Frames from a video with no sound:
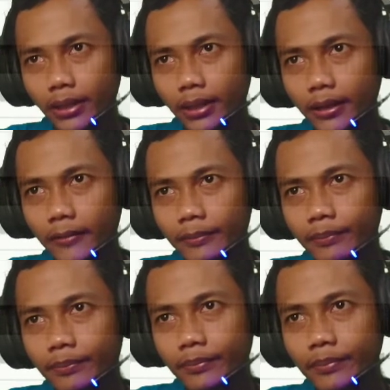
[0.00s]
ya
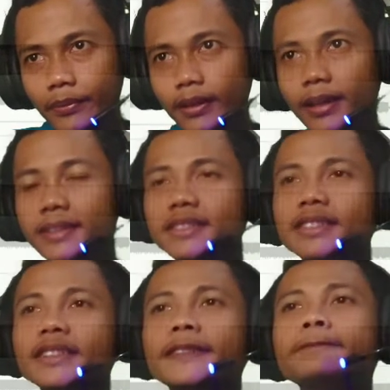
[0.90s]
nah di
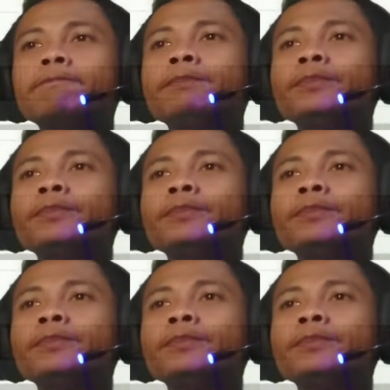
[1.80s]
sini